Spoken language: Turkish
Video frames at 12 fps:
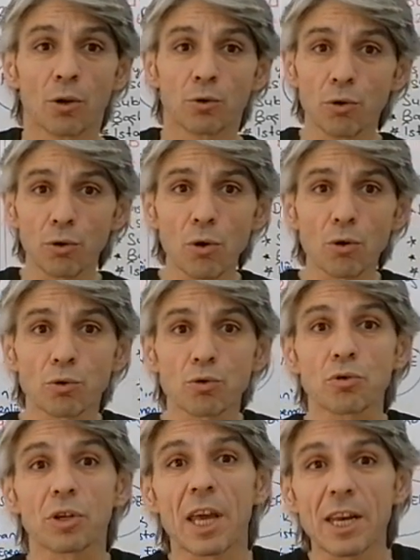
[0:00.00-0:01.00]
Türk
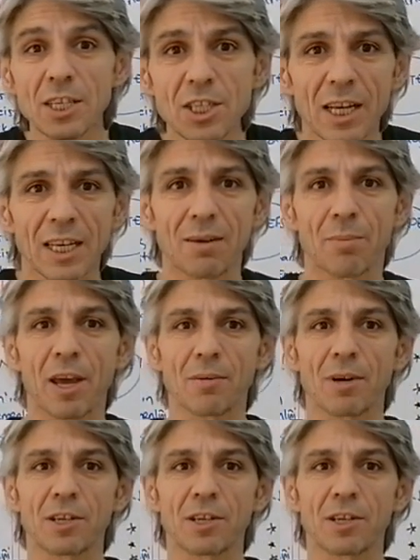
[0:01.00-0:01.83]
ordusu geri çekilmeye